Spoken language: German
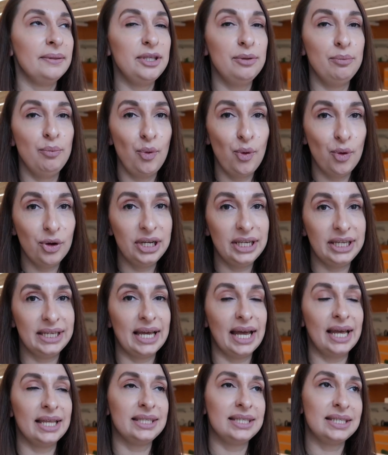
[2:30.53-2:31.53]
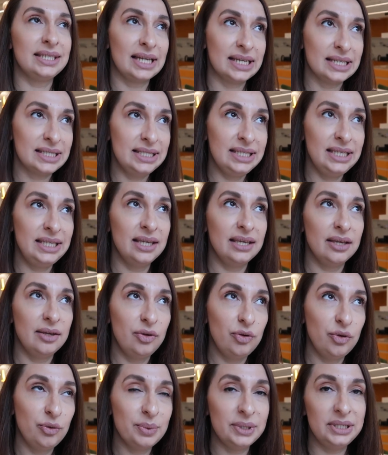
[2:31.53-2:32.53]
die Möglichkeit, dass sie
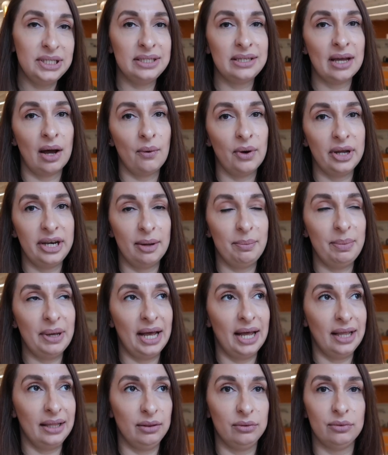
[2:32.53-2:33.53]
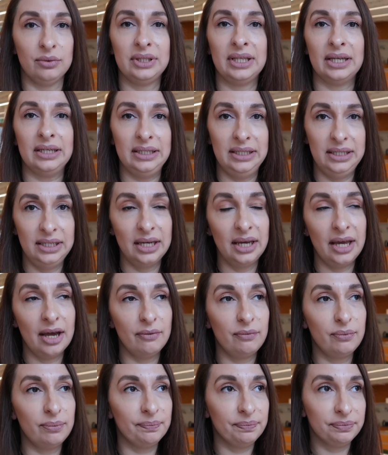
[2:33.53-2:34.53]
über die Dauer der Behandlung dann
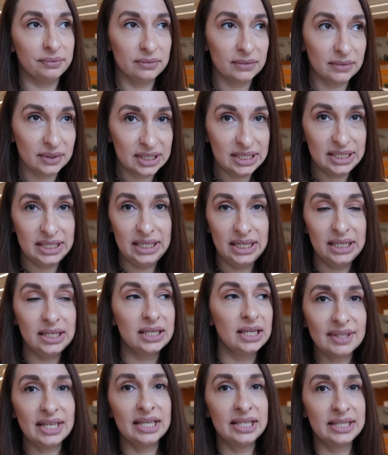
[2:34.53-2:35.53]
hierher ziehen.